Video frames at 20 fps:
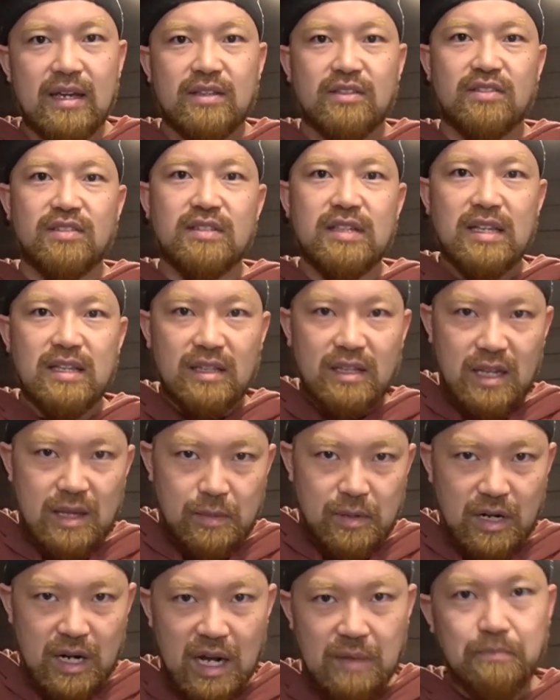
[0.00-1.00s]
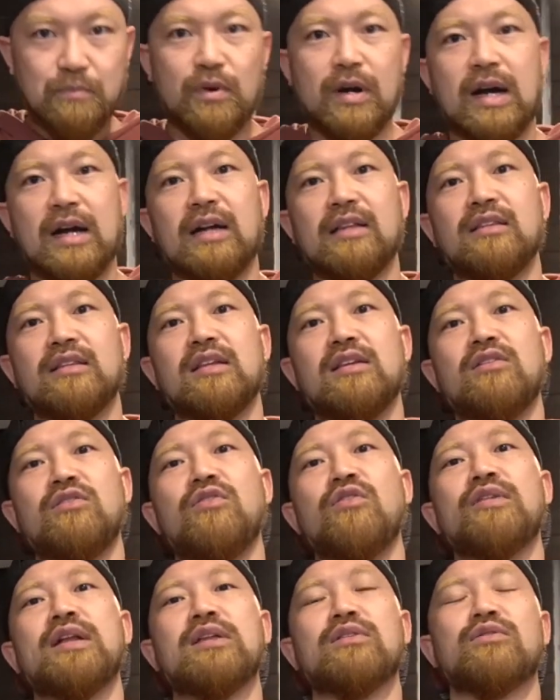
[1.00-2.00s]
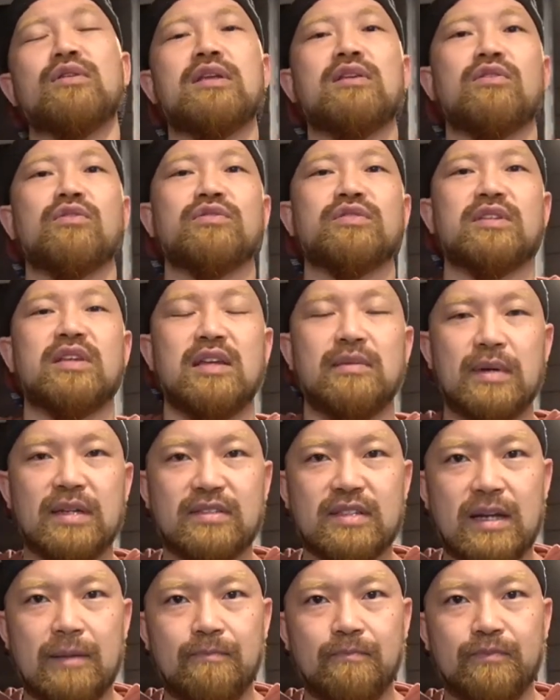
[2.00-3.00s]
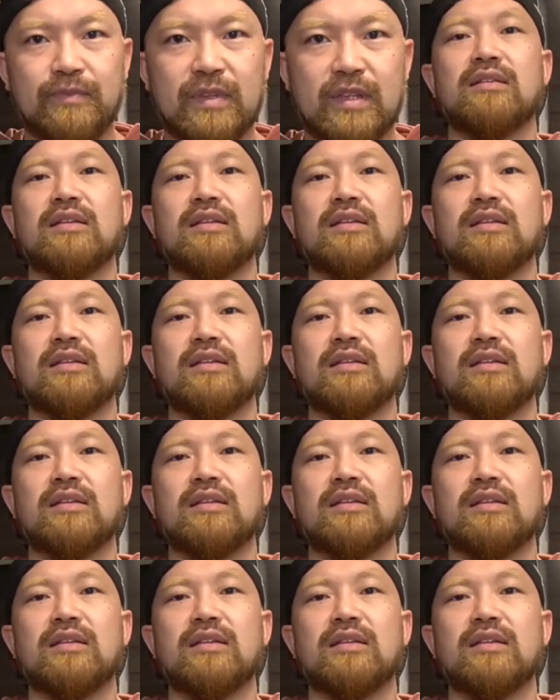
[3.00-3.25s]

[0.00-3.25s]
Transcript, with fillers: 常にレベルアップを図っているようなトレーニングをしていました。